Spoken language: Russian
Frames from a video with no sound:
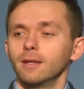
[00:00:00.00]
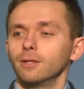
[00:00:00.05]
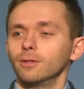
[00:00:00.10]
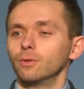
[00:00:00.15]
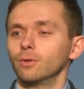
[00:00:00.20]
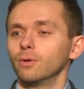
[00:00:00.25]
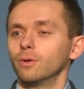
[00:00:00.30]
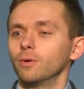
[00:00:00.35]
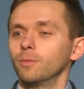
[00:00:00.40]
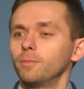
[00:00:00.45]

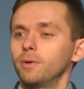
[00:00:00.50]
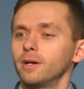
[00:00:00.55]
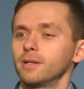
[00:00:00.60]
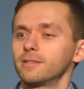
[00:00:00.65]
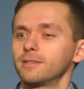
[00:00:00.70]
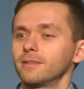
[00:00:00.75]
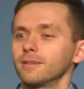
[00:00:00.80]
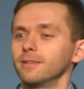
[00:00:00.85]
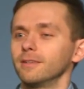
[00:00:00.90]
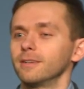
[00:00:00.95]
то
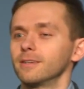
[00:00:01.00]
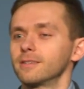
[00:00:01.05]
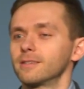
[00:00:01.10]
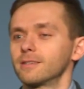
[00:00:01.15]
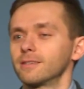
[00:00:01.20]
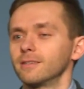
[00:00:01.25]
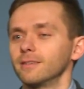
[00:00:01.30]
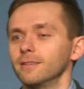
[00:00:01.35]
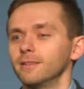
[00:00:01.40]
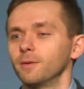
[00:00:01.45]
пастор
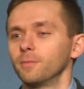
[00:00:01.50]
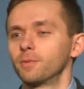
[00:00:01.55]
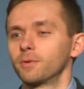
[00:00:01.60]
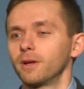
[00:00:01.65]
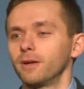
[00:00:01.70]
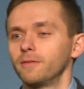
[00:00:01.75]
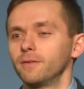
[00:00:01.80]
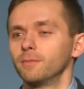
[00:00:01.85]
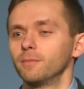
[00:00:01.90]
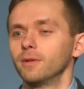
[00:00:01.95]
нас
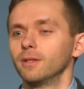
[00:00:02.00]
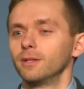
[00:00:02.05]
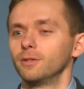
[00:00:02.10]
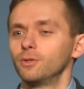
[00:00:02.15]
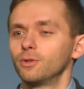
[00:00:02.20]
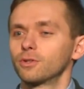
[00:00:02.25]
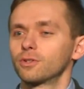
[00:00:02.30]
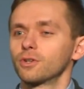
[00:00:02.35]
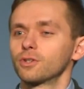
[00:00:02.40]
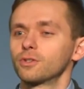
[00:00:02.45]
направил,
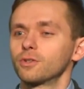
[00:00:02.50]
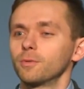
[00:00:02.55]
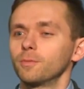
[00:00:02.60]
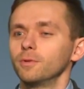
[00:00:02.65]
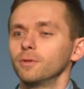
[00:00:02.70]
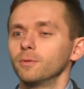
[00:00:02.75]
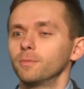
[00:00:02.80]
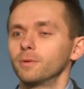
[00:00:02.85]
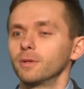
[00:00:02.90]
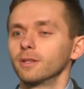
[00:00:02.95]
молодежь
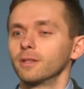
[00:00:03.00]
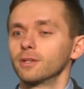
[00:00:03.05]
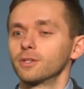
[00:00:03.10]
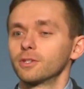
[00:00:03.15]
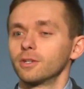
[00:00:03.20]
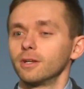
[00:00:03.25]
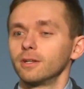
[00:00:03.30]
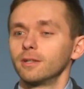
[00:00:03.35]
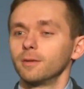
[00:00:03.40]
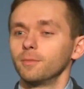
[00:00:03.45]
особенно,
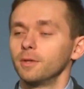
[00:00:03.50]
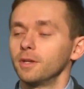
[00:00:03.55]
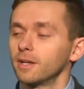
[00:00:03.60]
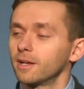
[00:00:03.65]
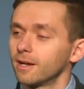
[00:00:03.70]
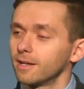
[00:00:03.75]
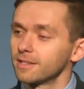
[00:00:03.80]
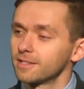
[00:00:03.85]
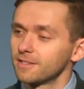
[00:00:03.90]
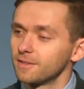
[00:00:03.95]
приглашать
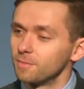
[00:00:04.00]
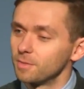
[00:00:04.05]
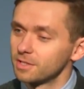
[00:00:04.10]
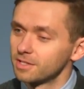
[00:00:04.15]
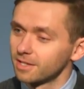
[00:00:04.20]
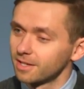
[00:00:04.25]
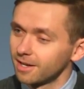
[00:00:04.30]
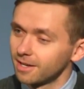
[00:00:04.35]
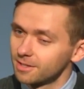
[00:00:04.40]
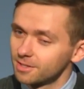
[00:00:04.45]
американцев,
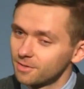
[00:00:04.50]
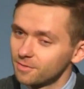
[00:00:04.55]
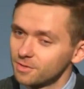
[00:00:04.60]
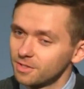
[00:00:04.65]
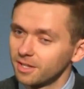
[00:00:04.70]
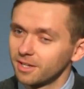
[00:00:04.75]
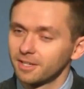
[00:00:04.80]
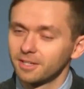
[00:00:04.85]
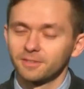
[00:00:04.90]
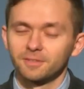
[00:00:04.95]
мексиканцев в
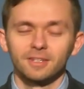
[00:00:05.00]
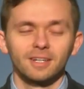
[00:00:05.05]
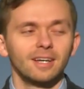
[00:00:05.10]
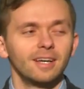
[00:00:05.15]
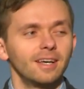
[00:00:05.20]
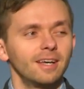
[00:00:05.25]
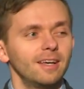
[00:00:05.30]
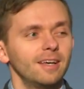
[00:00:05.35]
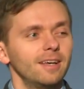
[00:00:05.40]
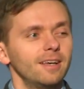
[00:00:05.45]
церковь.
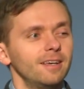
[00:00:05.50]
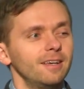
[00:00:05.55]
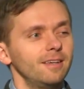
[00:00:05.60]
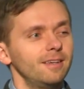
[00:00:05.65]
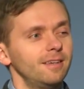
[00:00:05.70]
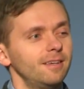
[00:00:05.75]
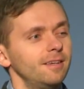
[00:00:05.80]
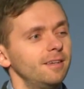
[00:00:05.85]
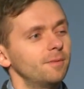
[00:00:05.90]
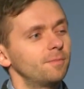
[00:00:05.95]

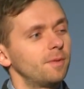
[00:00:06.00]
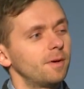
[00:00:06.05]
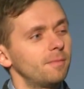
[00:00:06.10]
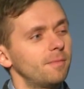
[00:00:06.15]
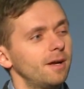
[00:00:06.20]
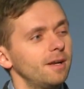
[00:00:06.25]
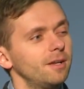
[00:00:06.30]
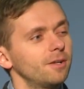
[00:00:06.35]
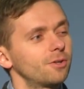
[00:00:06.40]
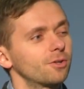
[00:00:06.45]
И по
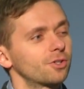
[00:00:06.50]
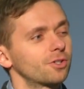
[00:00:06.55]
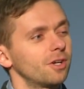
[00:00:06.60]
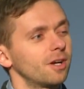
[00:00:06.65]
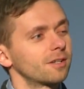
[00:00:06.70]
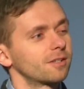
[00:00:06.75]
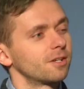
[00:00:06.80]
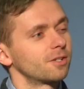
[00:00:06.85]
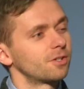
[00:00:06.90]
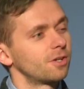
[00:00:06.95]
маленьку,
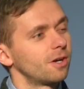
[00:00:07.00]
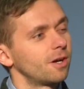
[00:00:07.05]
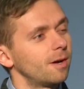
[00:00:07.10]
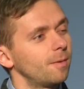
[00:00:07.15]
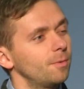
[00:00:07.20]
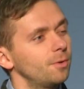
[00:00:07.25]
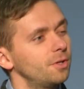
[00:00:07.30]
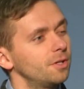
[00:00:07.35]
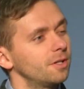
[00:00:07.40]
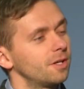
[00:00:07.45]
шаг за
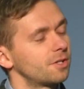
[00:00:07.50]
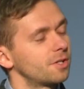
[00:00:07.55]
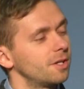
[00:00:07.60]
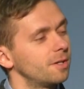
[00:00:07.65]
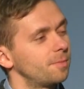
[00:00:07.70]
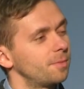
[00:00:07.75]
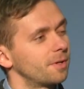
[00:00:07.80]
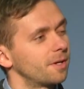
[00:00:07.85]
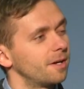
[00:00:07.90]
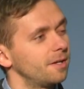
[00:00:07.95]
шагом, люди начали
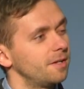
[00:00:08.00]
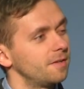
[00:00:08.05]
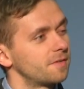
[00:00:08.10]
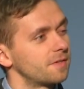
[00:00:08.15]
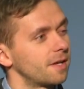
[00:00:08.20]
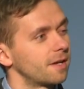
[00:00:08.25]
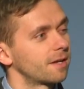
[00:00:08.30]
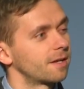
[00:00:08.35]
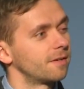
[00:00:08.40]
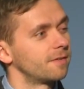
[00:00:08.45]
приходить в
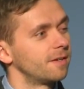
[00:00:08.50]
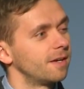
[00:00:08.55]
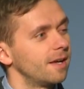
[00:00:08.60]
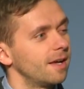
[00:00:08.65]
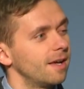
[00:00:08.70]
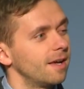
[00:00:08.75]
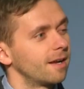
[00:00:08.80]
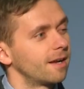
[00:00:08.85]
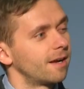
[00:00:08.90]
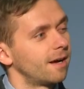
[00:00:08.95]
церковь,
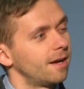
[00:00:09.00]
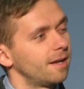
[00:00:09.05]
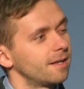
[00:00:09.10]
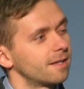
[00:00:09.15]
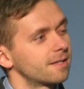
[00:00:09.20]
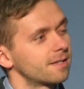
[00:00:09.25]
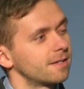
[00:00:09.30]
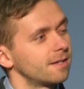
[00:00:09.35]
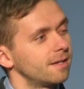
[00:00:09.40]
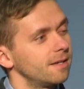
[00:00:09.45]

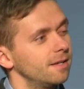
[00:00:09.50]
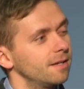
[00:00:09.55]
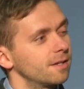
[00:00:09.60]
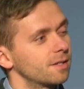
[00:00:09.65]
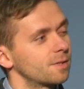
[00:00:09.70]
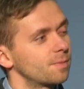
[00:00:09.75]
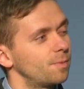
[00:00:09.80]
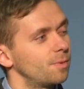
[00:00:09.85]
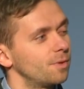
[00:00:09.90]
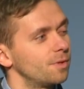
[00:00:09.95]
каяться, и
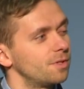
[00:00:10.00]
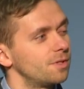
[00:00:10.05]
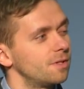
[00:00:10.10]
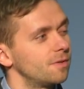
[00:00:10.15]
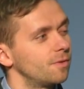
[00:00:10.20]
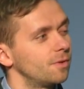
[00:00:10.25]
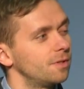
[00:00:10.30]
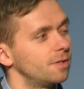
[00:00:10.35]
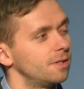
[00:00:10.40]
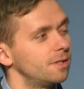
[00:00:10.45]
Господь
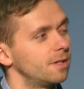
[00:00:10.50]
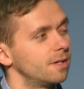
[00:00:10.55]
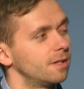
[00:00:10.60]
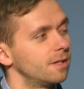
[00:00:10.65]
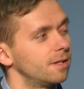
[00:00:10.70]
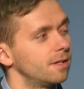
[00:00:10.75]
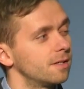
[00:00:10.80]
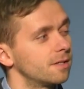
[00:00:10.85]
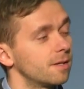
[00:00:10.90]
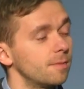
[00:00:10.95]
сегодня
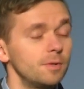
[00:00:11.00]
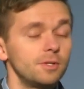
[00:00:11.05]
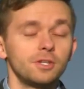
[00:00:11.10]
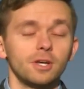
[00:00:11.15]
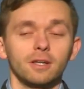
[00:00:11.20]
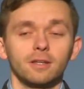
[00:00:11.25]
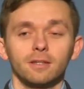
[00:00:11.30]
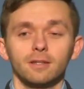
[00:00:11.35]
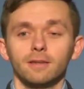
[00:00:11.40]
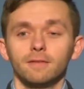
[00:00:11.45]
делает
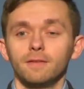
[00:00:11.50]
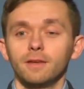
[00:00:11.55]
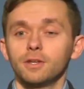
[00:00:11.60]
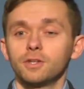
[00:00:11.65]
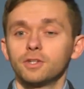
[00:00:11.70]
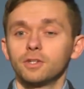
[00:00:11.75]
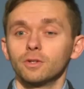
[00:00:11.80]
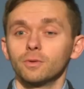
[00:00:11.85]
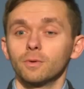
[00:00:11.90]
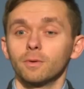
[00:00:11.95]
замечательные
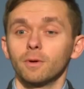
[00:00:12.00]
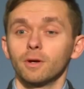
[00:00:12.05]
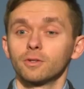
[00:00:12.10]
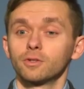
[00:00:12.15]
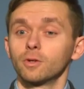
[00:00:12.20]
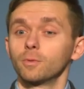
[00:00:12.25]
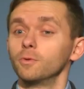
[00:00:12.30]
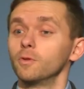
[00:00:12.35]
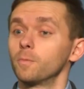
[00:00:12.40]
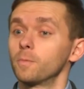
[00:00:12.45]
вещи,
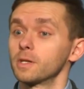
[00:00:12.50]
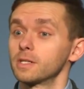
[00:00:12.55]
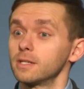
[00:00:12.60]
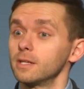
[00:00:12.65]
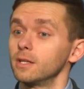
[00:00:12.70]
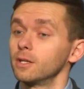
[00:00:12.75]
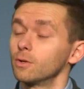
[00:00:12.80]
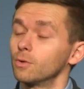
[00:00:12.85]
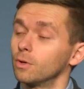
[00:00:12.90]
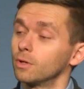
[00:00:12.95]
особенно
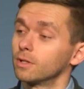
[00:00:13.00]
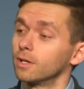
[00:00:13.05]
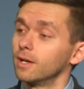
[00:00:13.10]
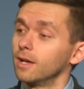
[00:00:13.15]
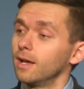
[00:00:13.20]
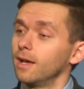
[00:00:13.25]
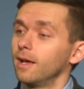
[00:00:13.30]
последний год.